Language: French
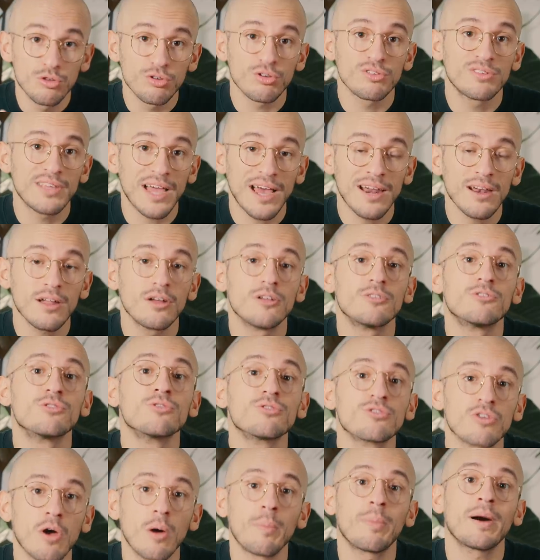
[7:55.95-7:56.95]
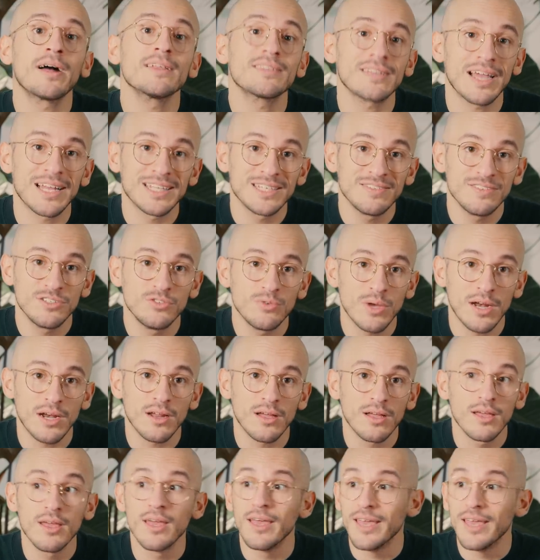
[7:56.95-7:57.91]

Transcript: total de notre empreinte individuelle.